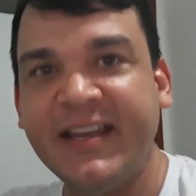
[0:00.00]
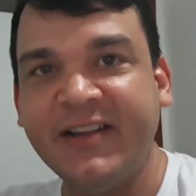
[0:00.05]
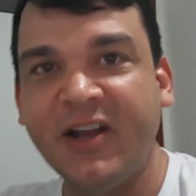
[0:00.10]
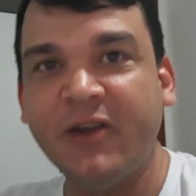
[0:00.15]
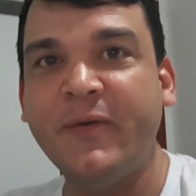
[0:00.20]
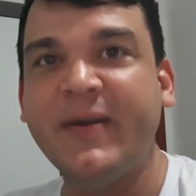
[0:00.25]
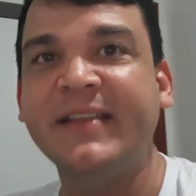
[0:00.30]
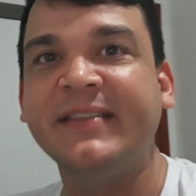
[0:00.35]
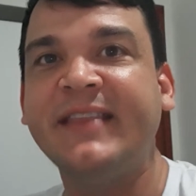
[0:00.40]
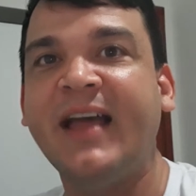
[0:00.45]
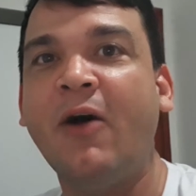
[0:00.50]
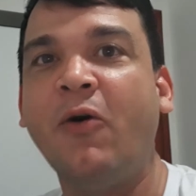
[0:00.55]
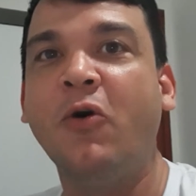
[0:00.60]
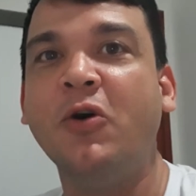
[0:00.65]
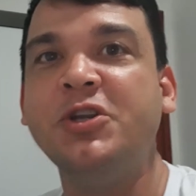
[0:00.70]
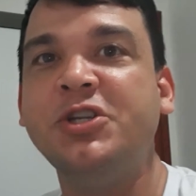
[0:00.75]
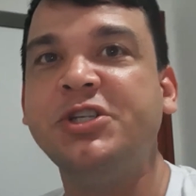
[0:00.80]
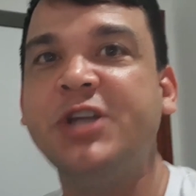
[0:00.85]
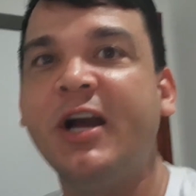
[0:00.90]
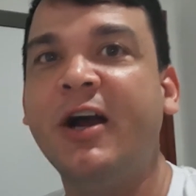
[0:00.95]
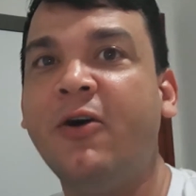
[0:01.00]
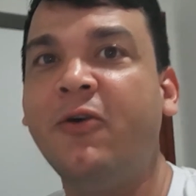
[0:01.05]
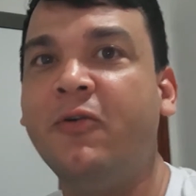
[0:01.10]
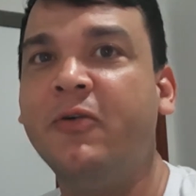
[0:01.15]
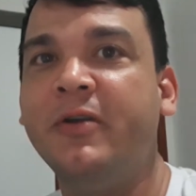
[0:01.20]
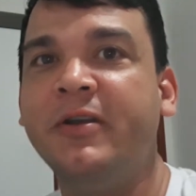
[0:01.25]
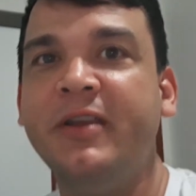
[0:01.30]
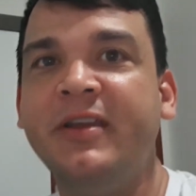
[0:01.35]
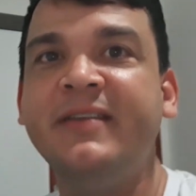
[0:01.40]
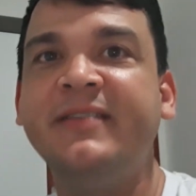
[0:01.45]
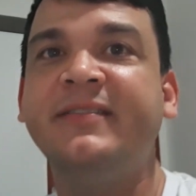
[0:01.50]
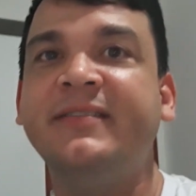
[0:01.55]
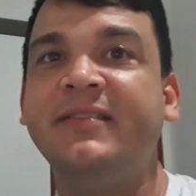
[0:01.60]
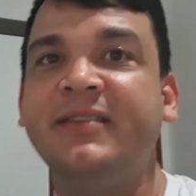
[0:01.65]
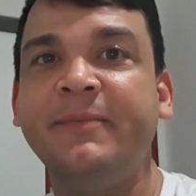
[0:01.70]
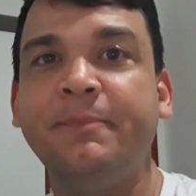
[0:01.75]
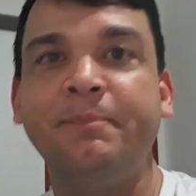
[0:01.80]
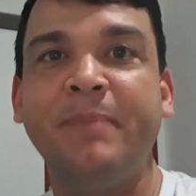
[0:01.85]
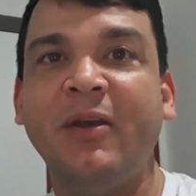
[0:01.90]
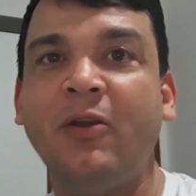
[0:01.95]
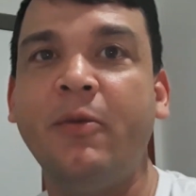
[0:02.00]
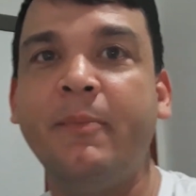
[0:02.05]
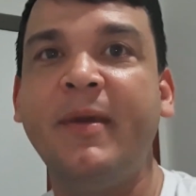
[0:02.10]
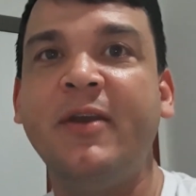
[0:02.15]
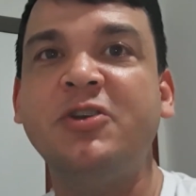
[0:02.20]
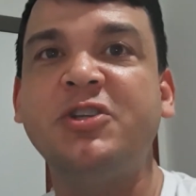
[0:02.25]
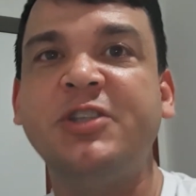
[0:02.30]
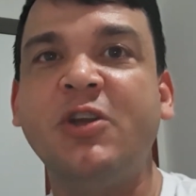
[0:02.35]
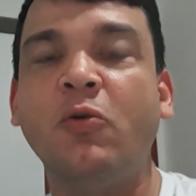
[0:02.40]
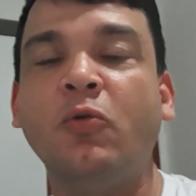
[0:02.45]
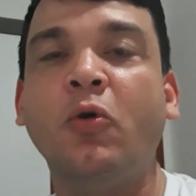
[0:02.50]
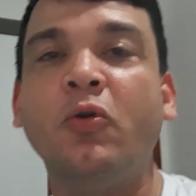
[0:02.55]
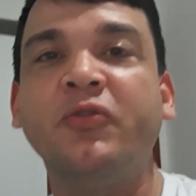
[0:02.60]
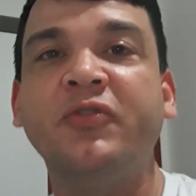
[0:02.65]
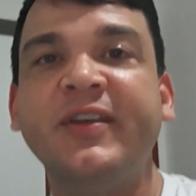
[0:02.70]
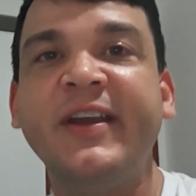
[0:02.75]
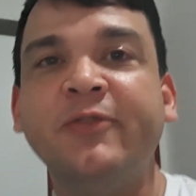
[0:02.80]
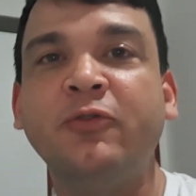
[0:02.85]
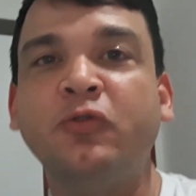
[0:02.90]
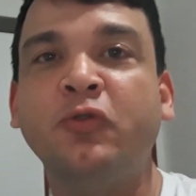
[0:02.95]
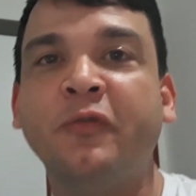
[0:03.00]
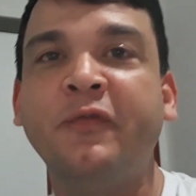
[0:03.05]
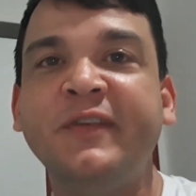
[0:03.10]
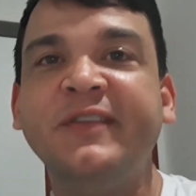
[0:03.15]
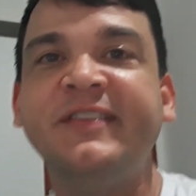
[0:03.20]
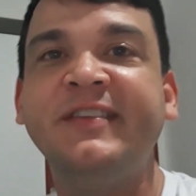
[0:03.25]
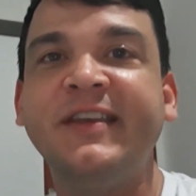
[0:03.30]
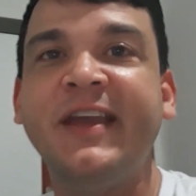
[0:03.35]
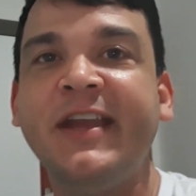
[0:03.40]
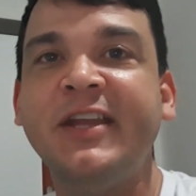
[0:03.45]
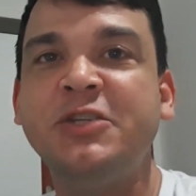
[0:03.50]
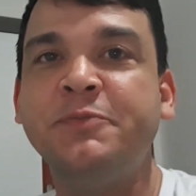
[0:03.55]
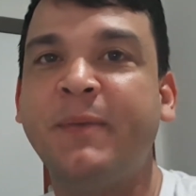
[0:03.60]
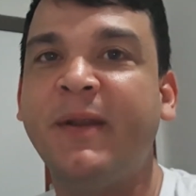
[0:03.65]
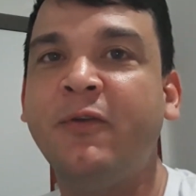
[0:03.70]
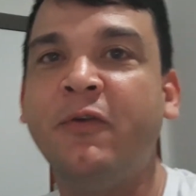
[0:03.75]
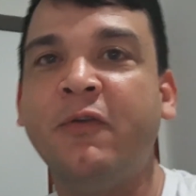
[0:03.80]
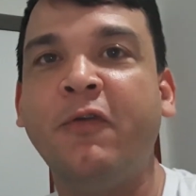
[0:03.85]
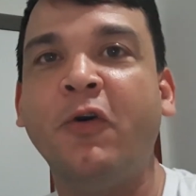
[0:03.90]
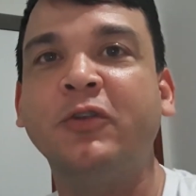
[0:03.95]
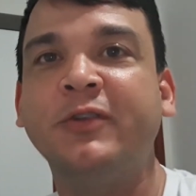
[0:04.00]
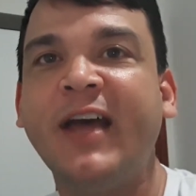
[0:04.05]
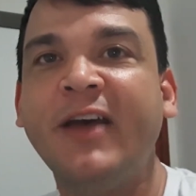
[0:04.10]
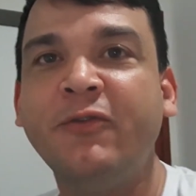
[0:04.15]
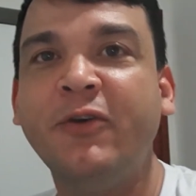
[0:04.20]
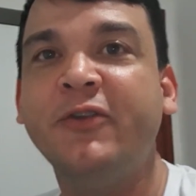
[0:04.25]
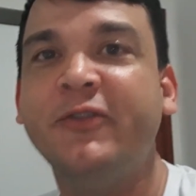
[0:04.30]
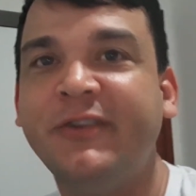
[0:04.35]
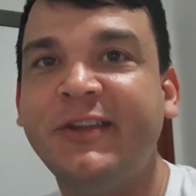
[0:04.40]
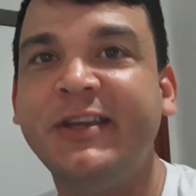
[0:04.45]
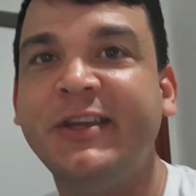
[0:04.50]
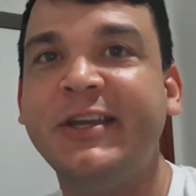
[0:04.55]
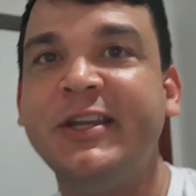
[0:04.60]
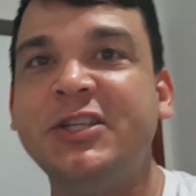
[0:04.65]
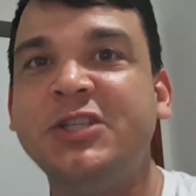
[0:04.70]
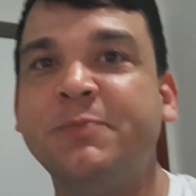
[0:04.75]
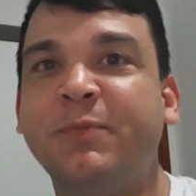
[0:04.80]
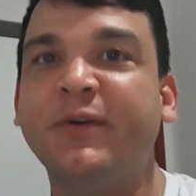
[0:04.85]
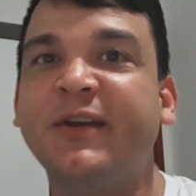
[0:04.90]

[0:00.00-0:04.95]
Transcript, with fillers: tem que aguentar o rojão e se pelo menos ter um conceito suficiente para não voltar no ano seguinte,